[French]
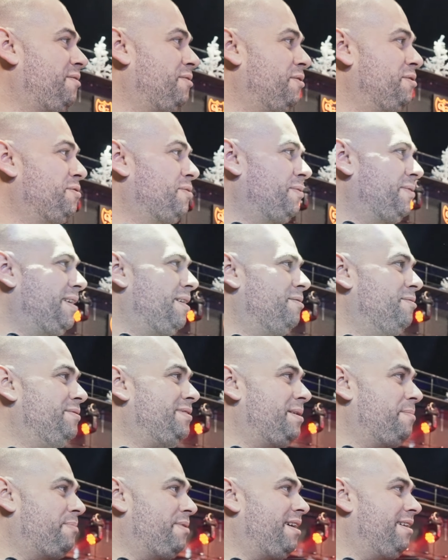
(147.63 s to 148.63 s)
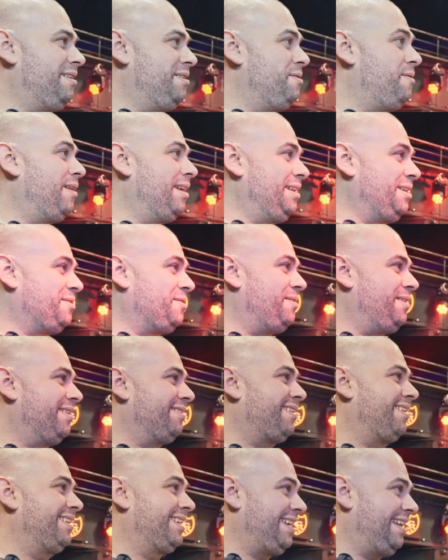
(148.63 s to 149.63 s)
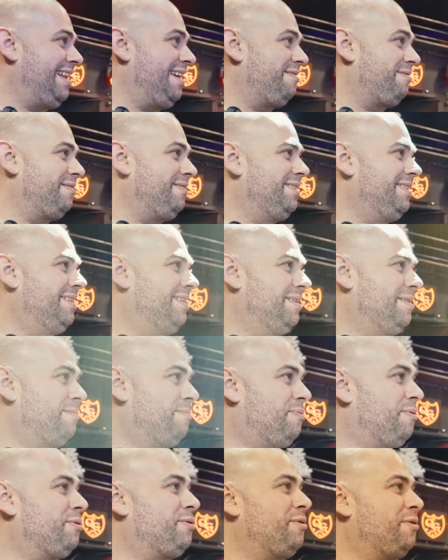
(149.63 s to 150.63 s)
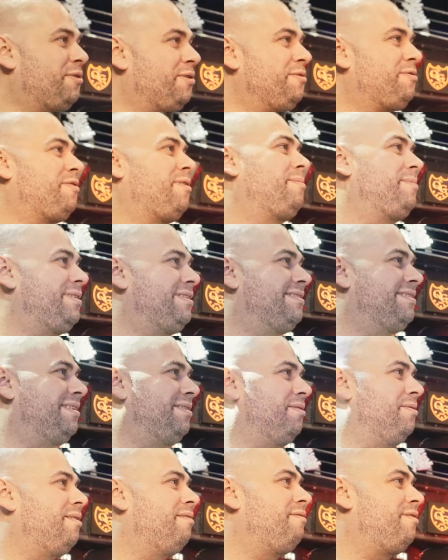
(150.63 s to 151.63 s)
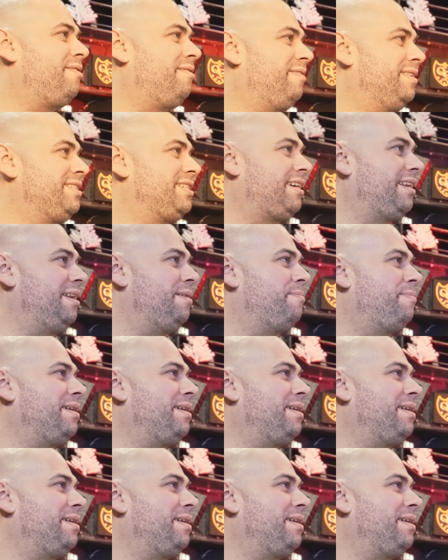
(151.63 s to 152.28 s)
es retourné à l'UCP à Lyon, à l'école en tant qu'élève, eh pour te reformer de zéro, avoir eh les